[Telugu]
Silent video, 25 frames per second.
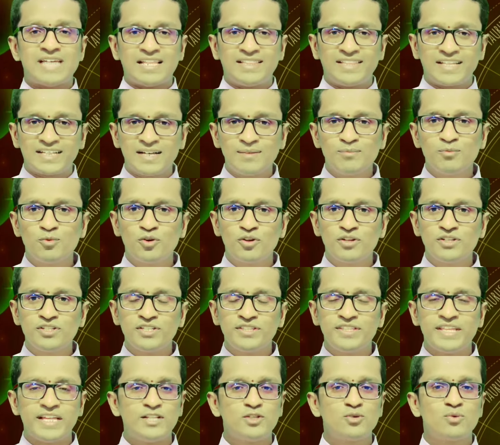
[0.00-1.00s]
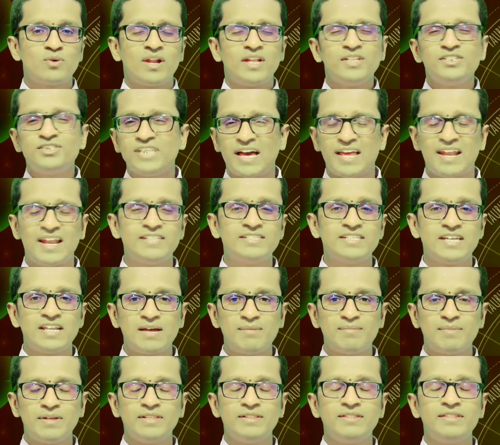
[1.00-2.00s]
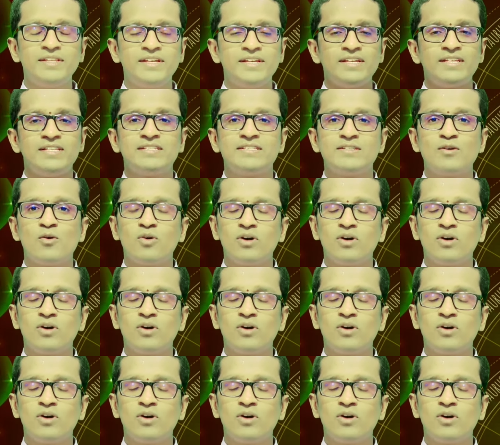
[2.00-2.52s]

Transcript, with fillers: జాతకం గురించి తెలుసుకోవాలని చాలా చాలా మందికి